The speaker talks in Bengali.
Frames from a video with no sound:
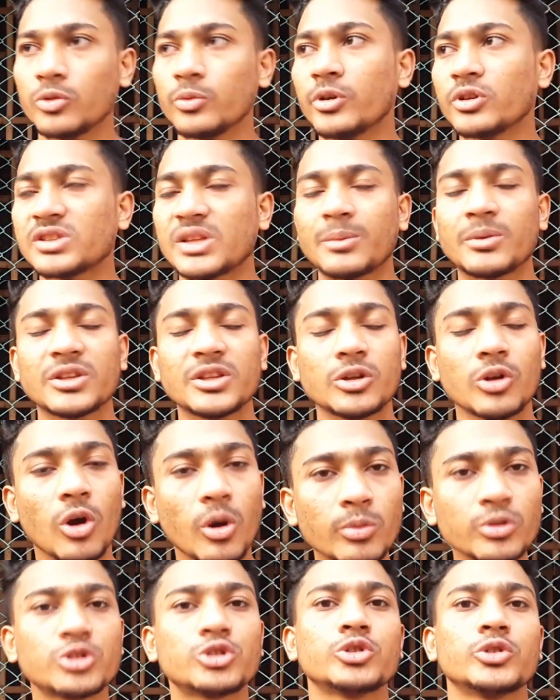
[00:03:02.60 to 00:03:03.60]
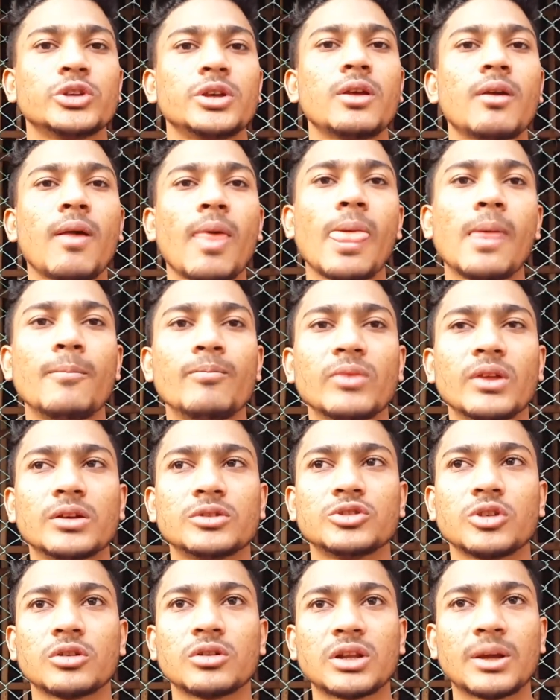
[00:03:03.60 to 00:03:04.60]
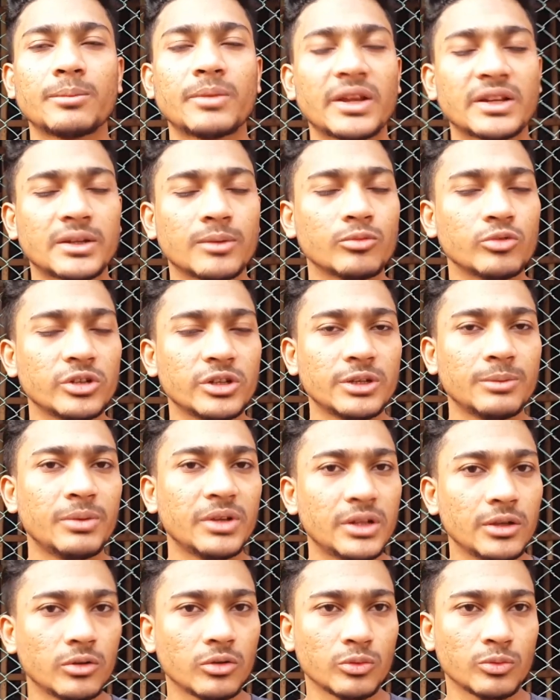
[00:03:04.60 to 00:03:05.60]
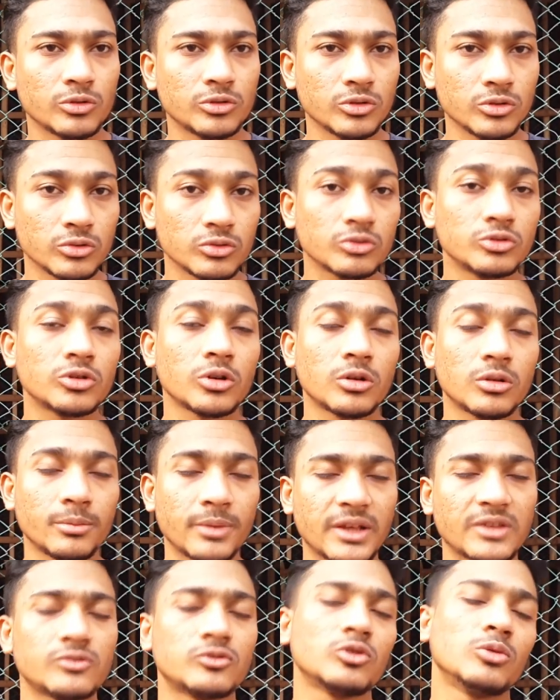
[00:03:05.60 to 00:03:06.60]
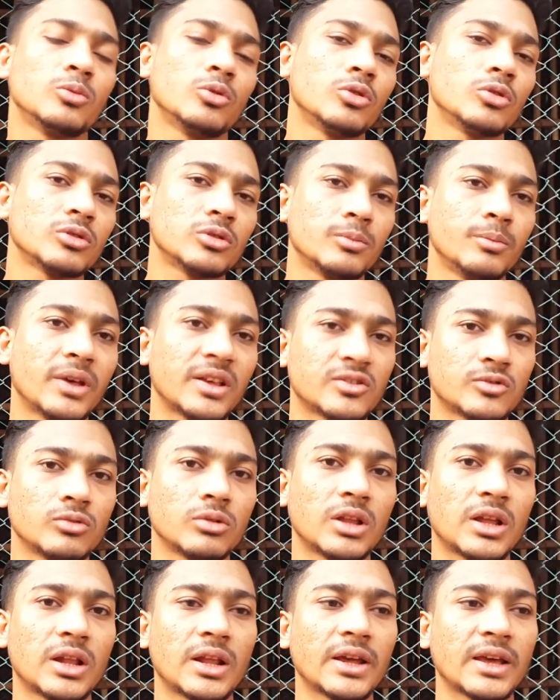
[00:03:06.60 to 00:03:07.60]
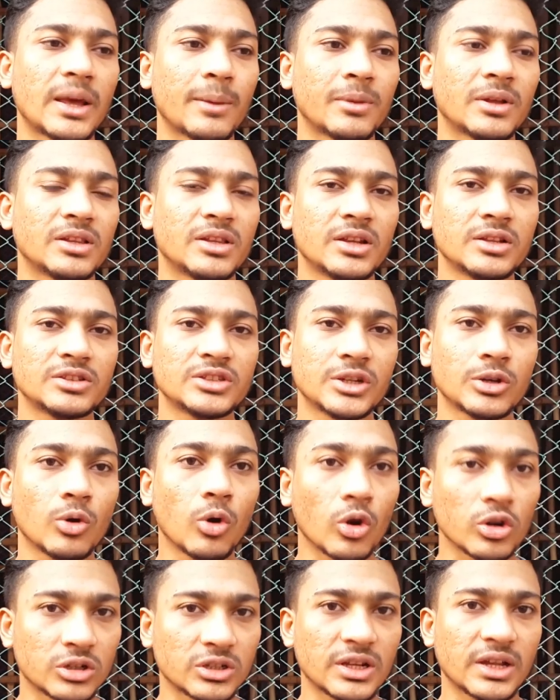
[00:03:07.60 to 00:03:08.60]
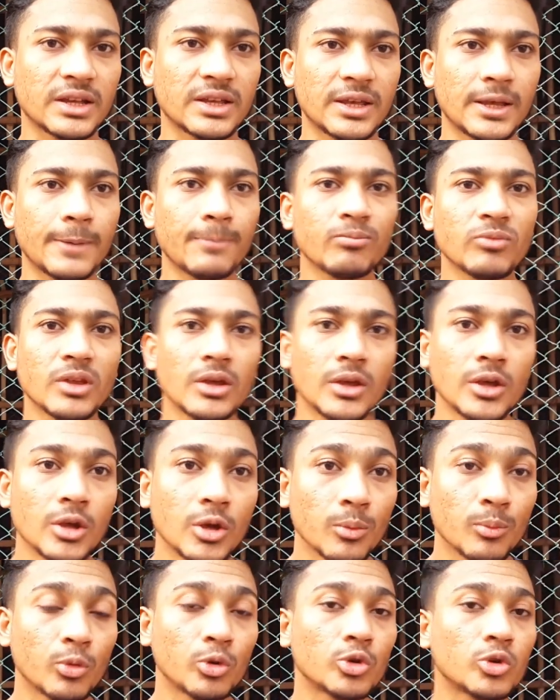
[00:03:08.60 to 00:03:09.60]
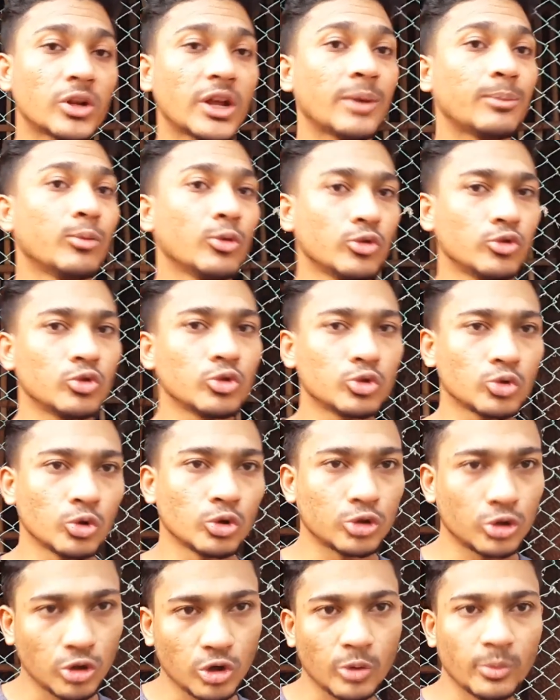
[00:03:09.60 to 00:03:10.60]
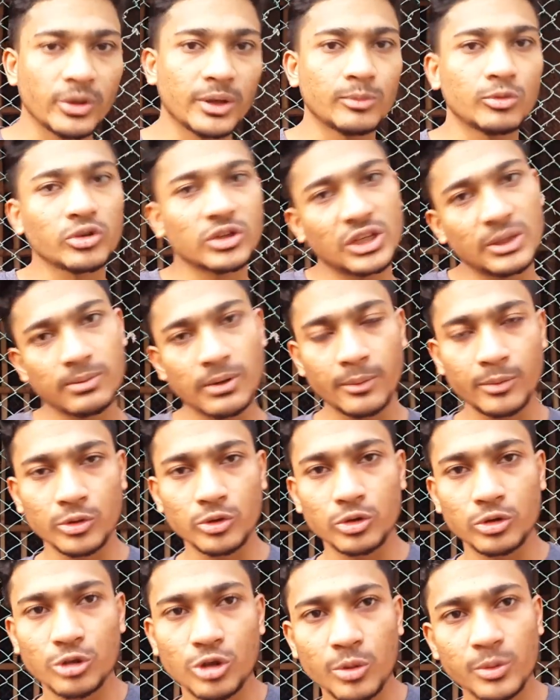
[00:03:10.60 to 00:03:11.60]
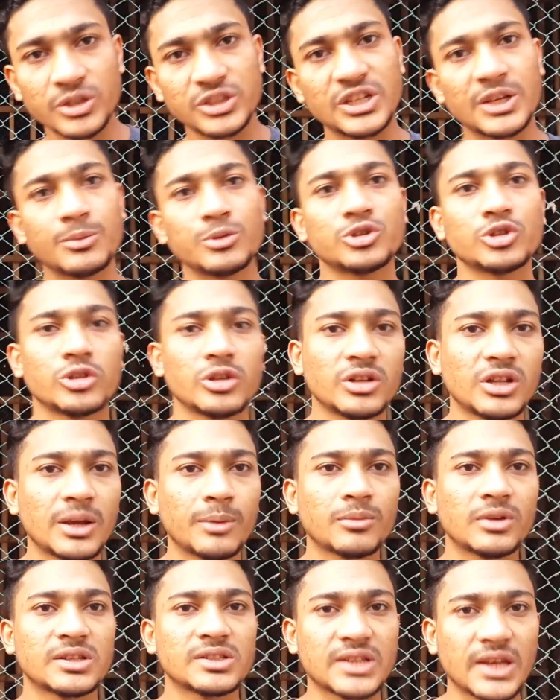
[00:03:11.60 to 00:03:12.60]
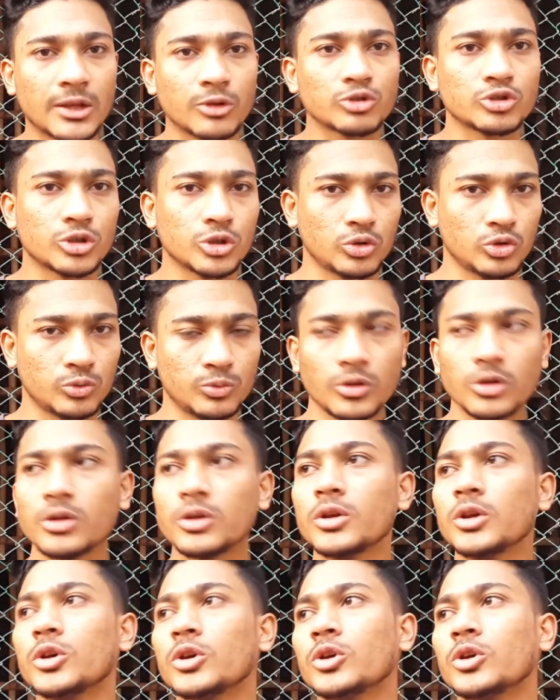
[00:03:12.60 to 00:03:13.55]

তো বিকজ আমাদের অবশ্যই যখন আমরা একটা মুরগি বিক্রি করবো নতুন যখন ব্যাস তুলবো ব্যাস তোলার আগে আমাদের যে ঘরটাকে পুনরায় প্রস্তুত করতে হবে এবং কিভাবে করতে হবে সেই বিষয়টা নিয়ে আমরা আজকে আলোচনা করব